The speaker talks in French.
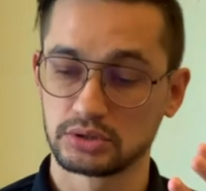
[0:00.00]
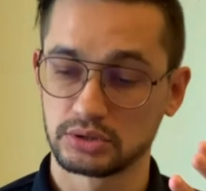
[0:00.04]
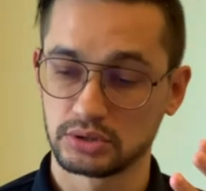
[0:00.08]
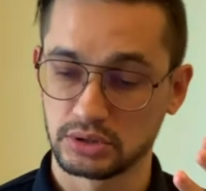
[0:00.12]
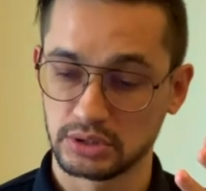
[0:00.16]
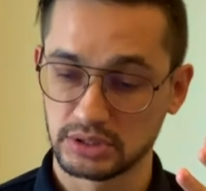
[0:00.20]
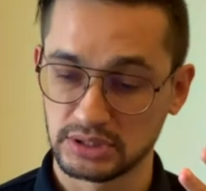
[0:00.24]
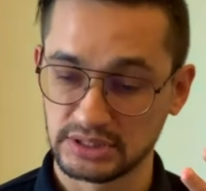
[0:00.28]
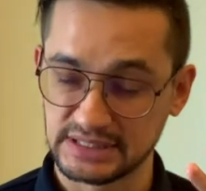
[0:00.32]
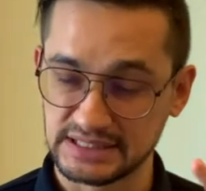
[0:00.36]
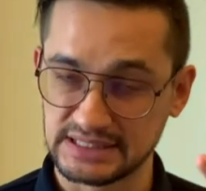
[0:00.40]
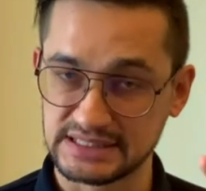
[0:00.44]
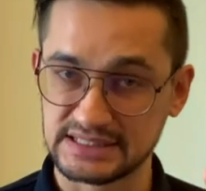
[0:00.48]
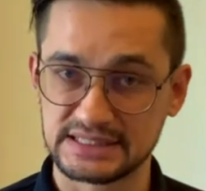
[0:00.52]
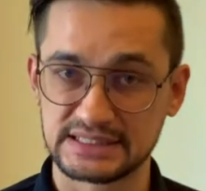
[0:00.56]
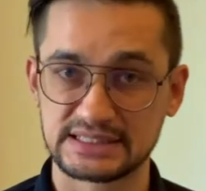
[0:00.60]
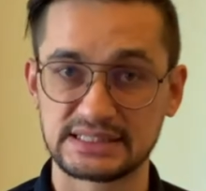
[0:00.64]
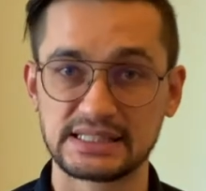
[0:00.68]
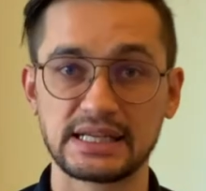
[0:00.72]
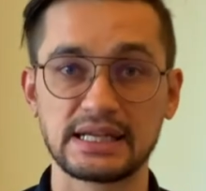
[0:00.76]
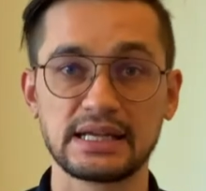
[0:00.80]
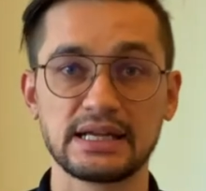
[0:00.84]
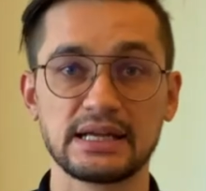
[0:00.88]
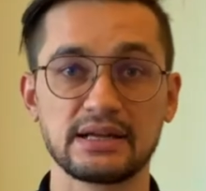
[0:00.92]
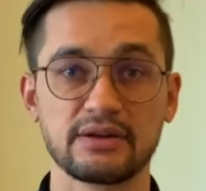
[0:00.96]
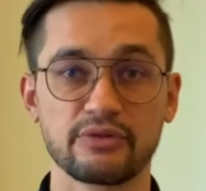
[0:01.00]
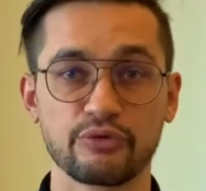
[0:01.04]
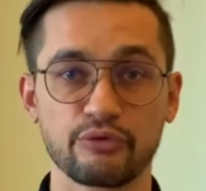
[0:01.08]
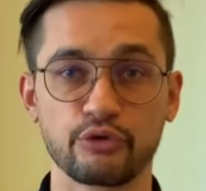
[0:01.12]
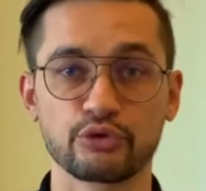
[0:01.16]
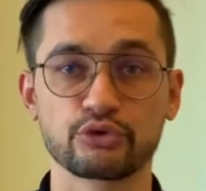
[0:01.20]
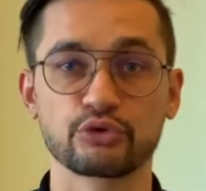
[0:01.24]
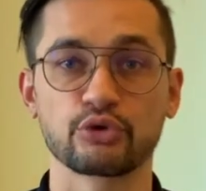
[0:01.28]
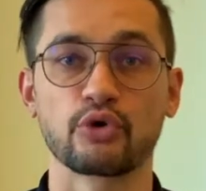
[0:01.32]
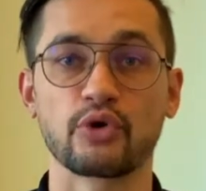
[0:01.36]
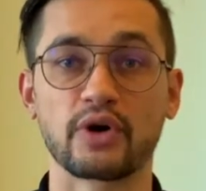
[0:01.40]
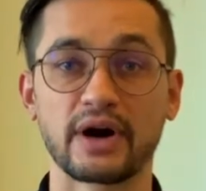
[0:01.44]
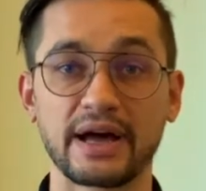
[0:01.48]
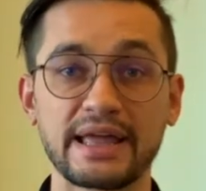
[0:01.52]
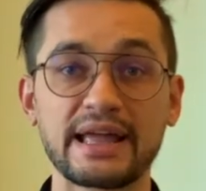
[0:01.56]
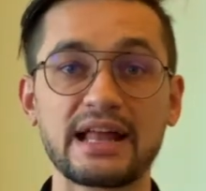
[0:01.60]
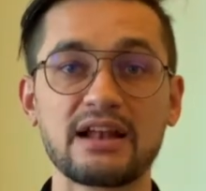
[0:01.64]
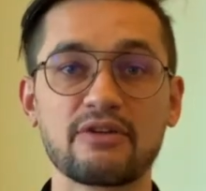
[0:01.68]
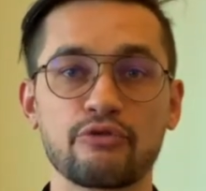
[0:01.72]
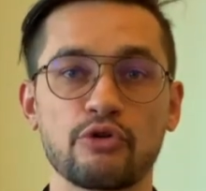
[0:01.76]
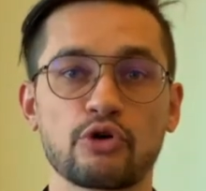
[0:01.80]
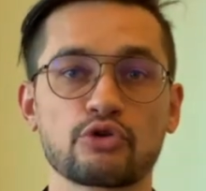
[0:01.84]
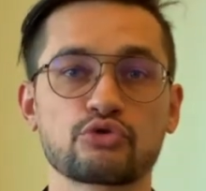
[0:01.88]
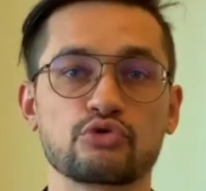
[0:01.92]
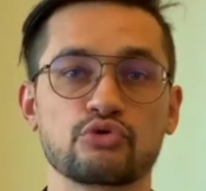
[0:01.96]
c'est votre réelle
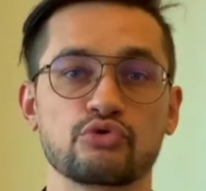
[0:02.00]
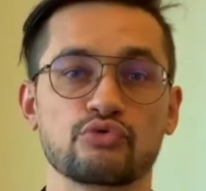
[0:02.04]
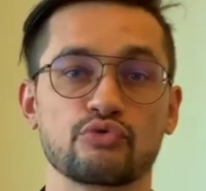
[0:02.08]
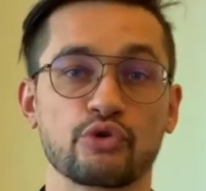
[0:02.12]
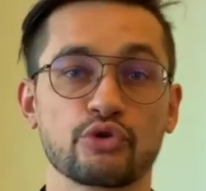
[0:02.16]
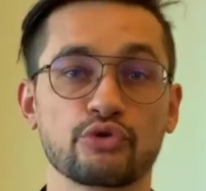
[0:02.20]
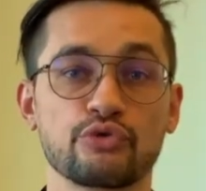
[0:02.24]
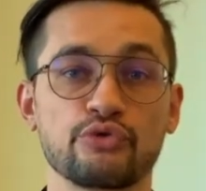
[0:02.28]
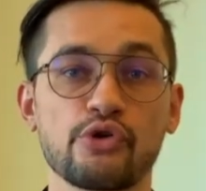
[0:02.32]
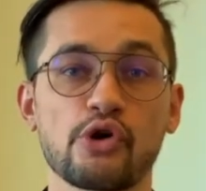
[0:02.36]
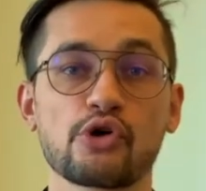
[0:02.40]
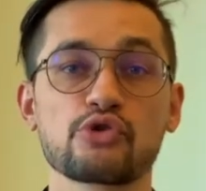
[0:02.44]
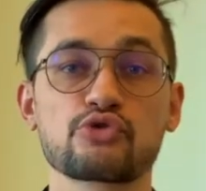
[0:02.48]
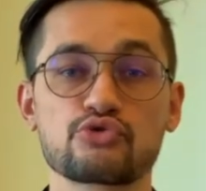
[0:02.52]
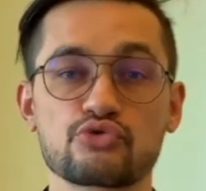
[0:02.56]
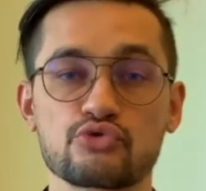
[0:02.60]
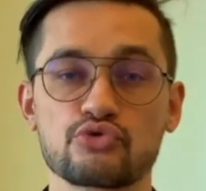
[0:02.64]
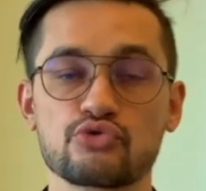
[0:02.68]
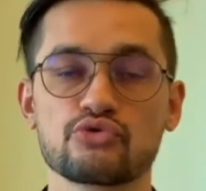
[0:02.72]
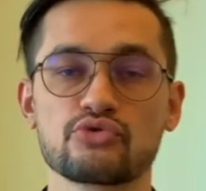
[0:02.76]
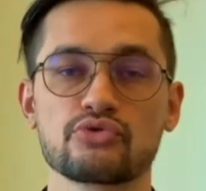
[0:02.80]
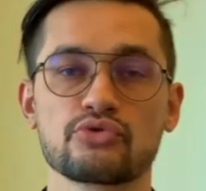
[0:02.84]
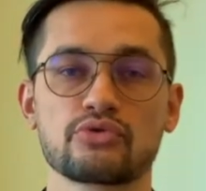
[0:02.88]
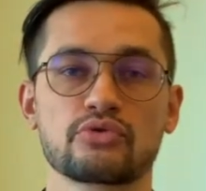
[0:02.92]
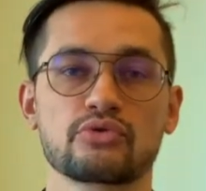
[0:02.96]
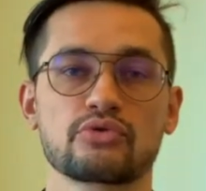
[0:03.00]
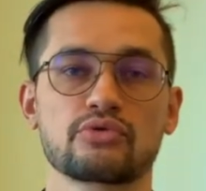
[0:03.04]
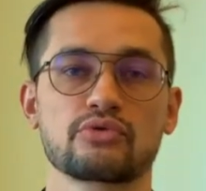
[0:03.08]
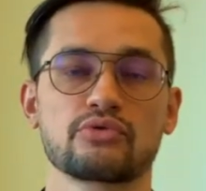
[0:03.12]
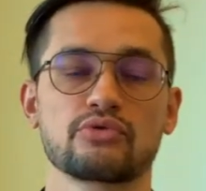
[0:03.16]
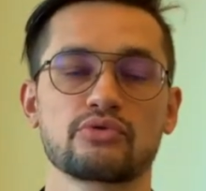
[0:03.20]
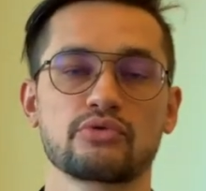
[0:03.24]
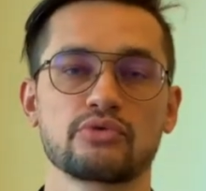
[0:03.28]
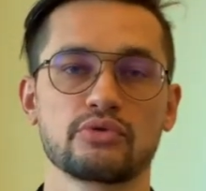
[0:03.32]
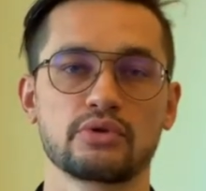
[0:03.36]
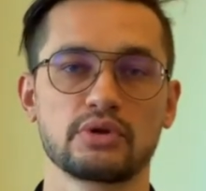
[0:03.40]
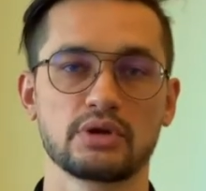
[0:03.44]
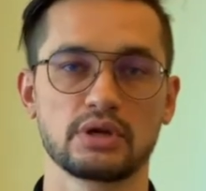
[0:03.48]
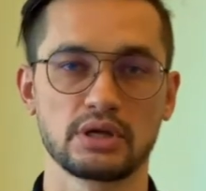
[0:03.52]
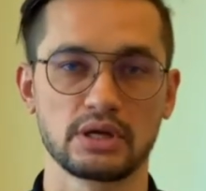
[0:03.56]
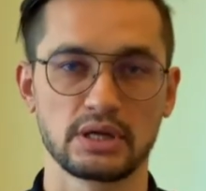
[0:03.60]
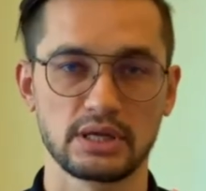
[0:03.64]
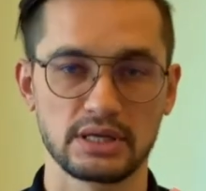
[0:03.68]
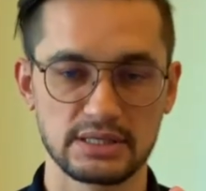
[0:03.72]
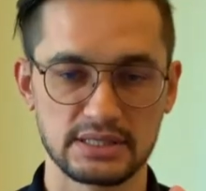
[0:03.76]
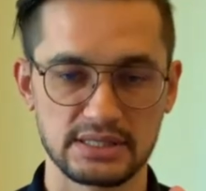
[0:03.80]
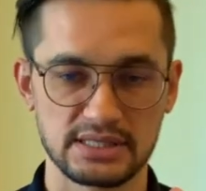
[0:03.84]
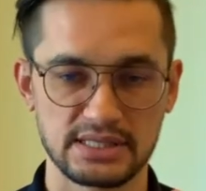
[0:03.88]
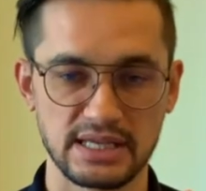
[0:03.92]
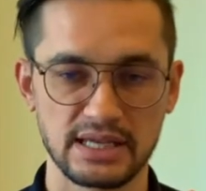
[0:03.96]
fortune. Votre fortune,
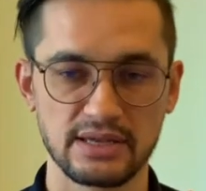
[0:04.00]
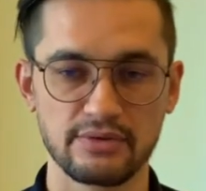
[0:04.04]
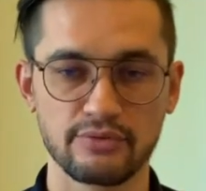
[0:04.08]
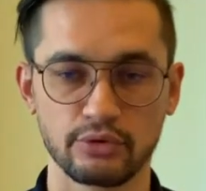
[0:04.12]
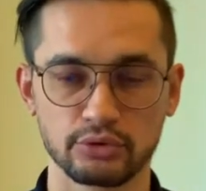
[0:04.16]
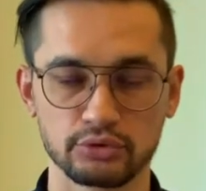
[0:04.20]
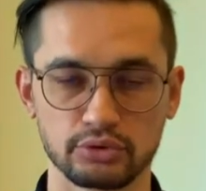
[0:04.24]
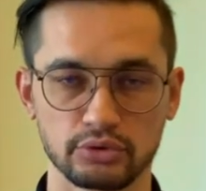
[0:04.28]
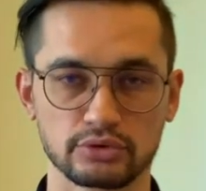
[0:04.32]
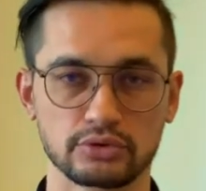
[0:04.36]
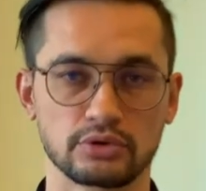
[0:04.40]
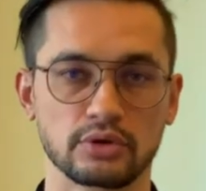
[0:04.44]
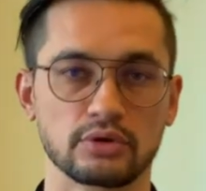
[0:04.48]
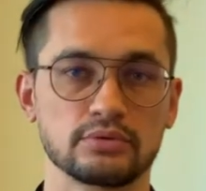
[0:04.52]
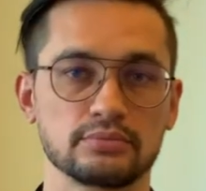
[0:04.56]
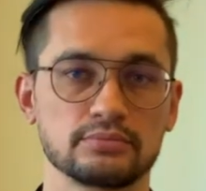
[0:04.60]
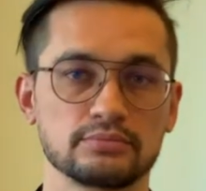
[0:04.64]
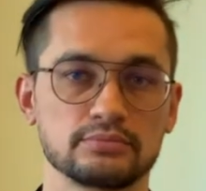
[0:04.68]
c'est votre temps.